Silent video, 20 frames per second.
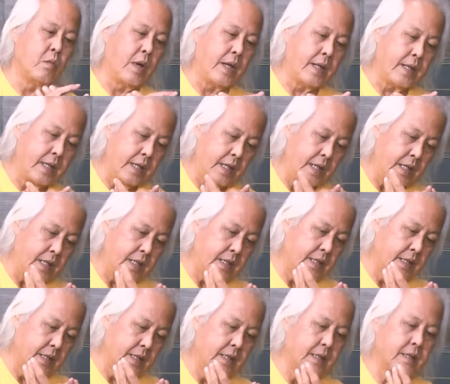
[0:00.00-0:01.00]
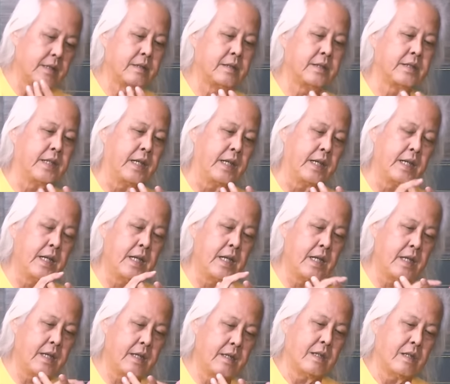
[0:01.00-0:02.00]
เวทีคือสี
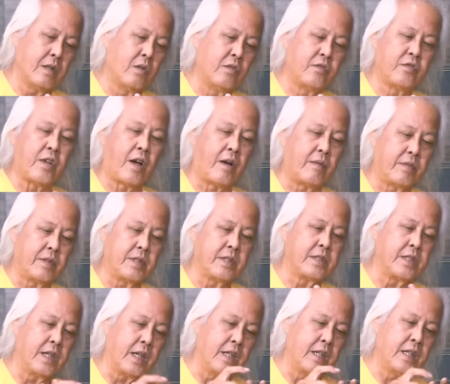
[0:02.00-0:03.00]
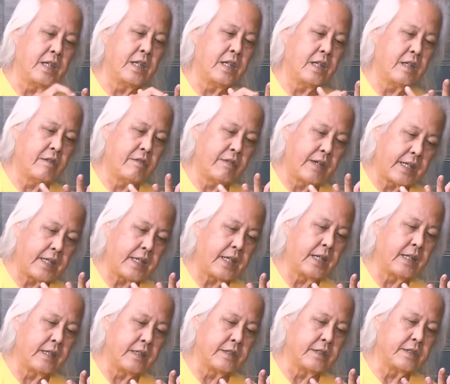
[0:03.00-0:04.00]
นี้รูปท็อปคือสีนี้ริก
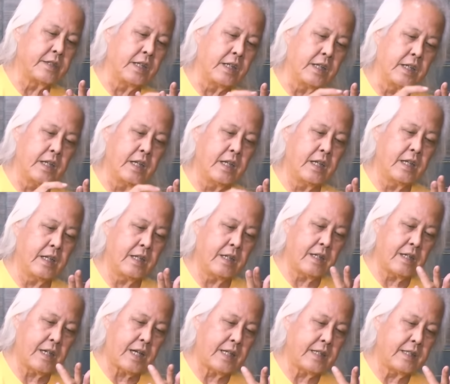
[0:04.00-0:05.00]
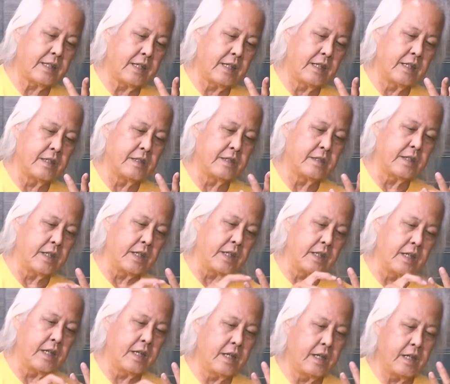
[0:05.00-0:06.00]
กิ้งคือสีนี้ไลติ้งคือสี
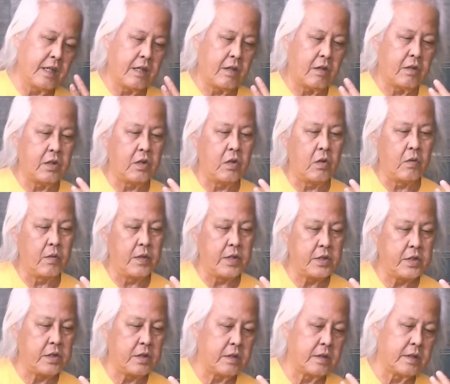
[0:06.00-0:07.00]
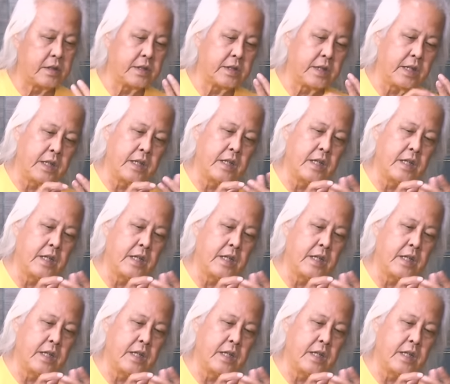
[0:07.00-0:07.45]
นี้ออดิโอวิชวลคือสี